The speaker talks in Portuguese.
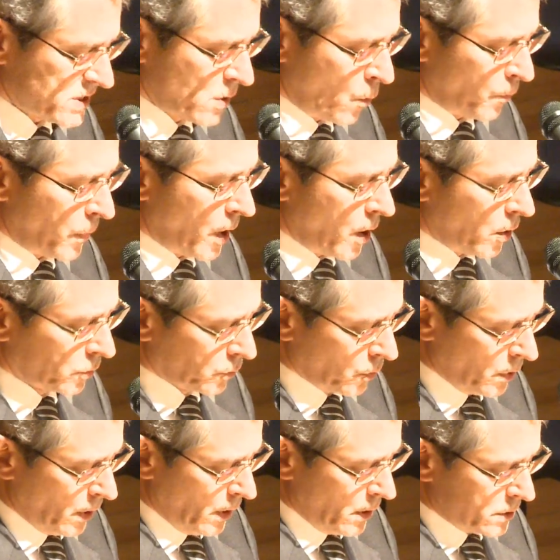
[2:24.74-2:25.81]
São
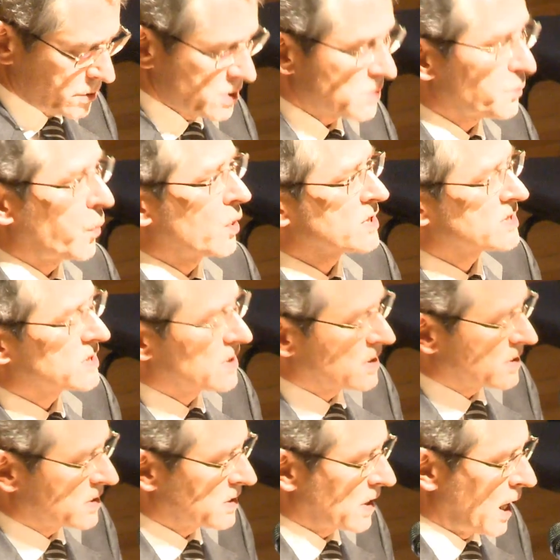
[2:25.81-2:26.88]
Paulo
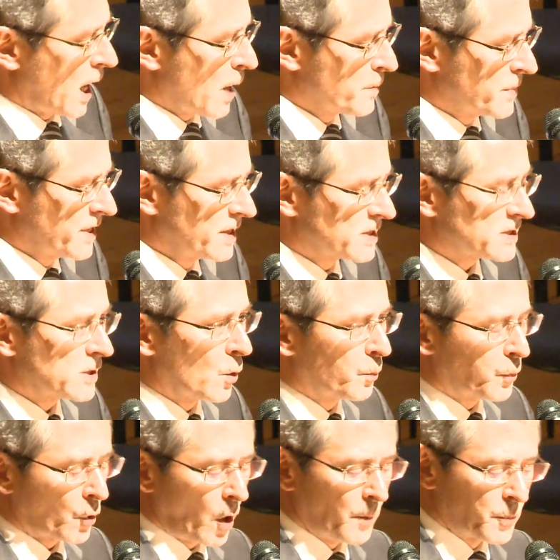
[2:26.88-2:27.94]
dispostas a abrir seu
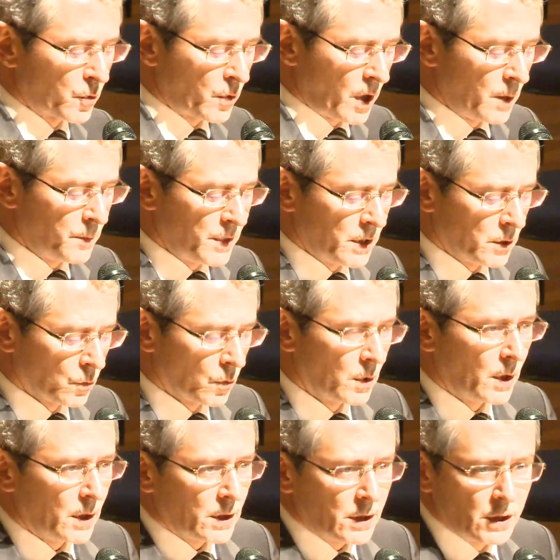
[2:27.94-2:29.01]
próprio caminho
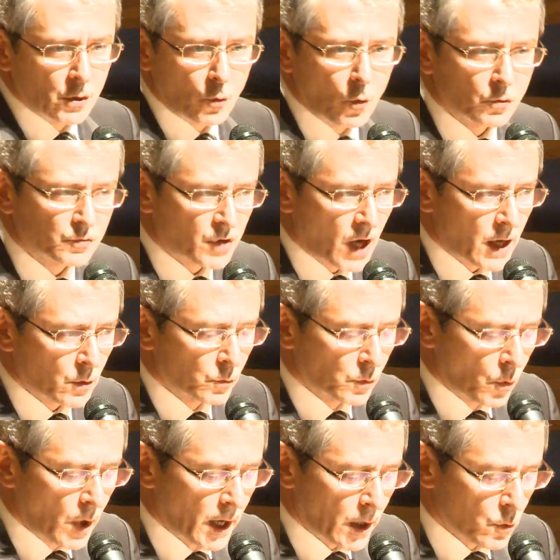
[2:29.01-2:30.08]
e encontrar um
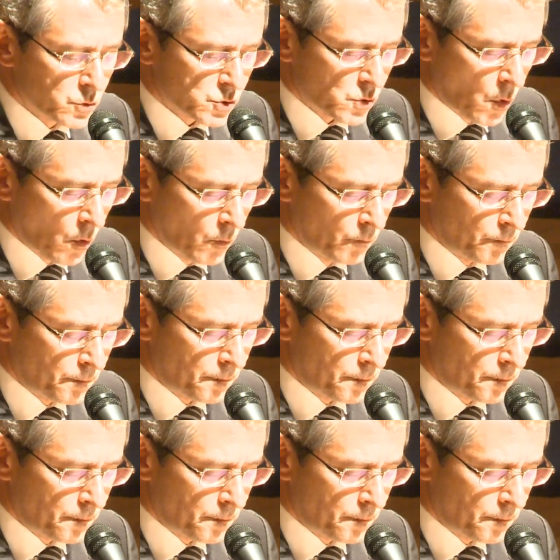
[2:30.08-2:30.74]
lugar ao sol.